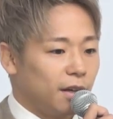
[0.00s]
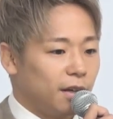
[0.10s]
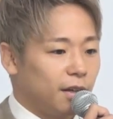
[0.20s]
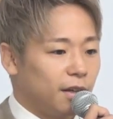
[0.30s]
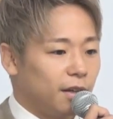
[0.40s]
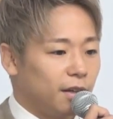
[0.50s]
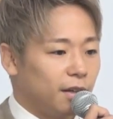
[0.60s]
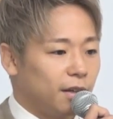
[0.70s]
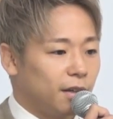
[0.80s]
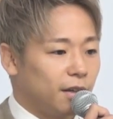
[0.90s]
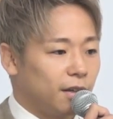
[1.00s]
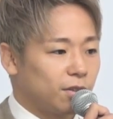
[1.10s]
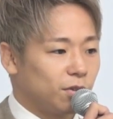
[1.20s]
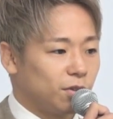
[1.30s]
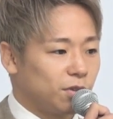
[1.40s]
えー、
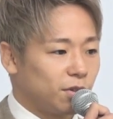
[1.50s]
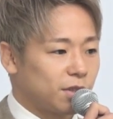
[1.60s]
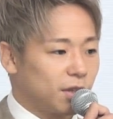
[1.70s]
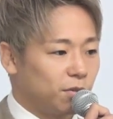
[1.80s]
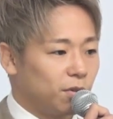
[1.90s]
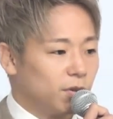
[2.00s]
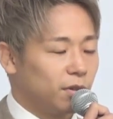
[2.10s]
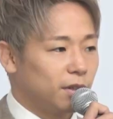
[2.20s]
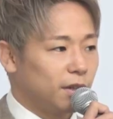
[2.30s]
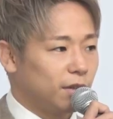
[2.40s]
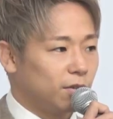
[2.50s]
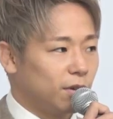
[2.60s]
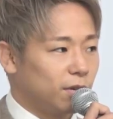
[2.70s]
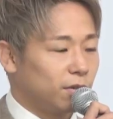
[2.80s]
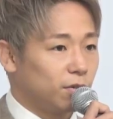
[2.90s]
その強さとあと
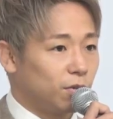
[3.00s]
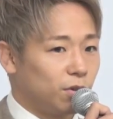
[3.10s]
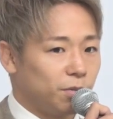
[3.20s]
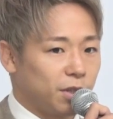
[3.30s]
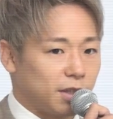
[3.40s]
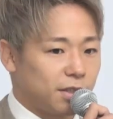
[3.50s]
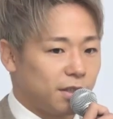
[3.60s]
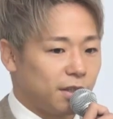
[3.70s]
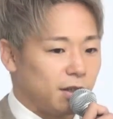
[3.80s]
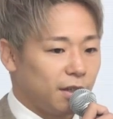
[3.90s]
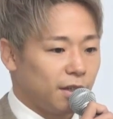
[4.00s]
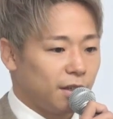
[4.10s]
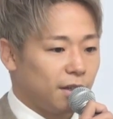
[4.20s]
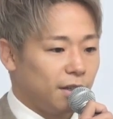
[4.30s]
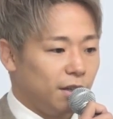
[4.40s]
は子供たち
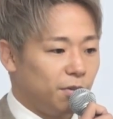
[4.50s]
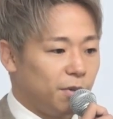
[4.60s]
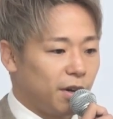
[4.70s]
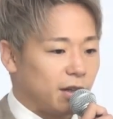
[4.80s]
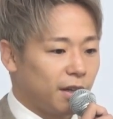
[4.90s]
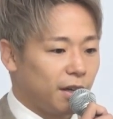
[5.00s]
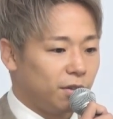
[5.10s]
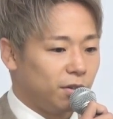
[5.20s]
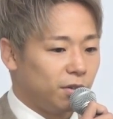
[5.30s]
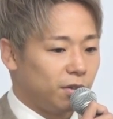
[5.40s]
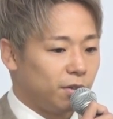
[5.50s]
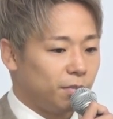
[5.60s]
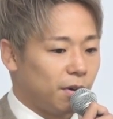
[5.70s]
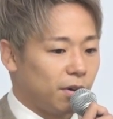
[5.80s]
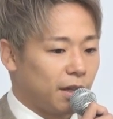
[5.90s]
に夢を与える
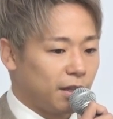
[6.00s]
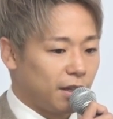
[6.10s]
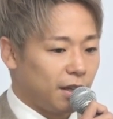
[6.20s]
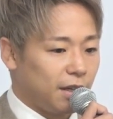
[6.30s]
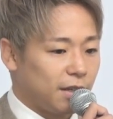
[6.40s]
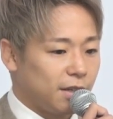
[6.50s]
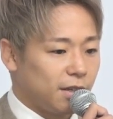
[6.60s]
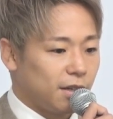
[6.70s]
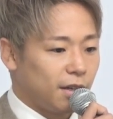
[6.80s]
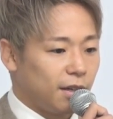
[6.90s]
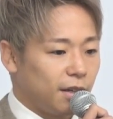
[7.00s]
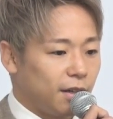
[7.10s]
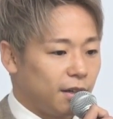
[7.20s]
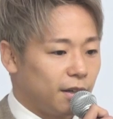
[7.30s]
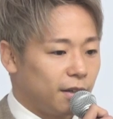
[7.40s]
パワーだったり、
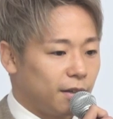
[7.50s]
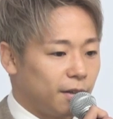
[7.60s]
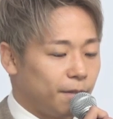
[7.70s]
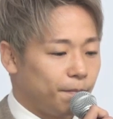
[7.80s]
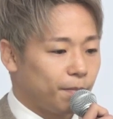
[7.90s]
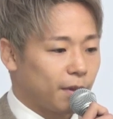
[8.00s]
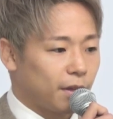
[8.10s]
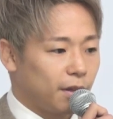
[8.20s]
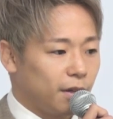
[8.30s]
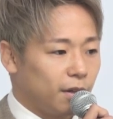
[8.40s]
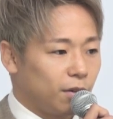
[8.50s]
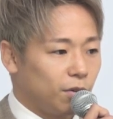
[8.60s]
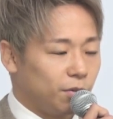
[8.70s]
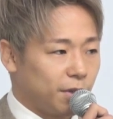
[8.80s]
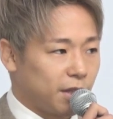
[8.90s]
えー
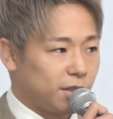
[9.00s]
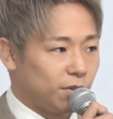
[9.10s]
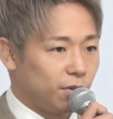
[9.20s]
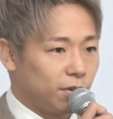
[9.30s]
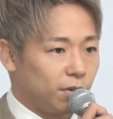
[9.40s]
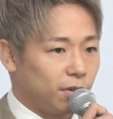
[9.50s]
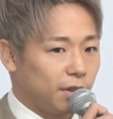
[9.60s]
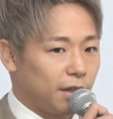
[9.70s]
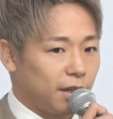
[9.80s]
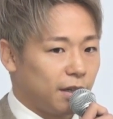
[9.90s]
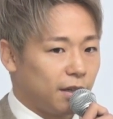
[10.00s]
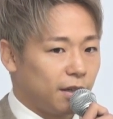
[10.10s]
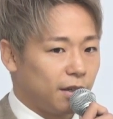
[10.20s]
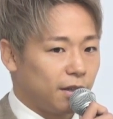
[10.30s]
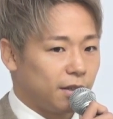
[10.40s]
子どもたちの、
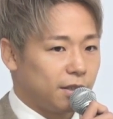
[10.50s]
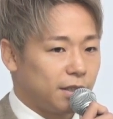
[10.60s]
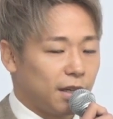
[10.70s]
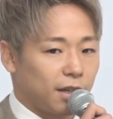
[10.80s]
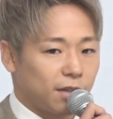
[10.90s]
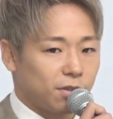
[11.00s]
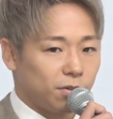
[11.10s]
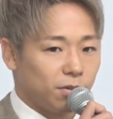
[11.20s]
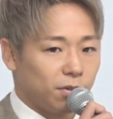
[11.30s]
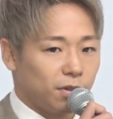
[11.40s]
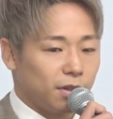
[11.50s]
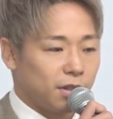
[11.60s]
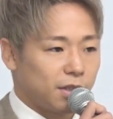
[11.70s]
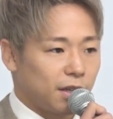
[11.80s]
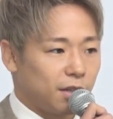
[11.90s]
えー、慈善活動を
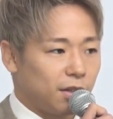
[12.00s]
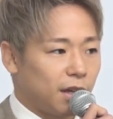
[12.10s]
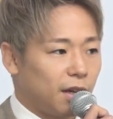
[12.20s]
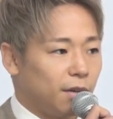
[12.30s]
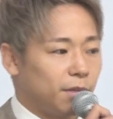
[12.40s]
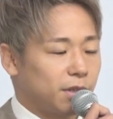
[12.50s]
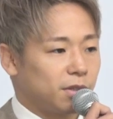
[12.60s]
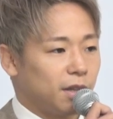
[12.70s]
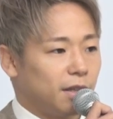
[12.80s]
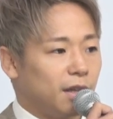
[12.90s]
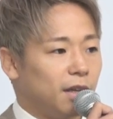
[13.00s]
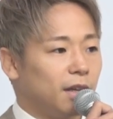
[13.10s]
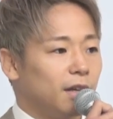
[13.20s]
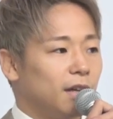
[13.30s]
されてるタイガーマスクだったり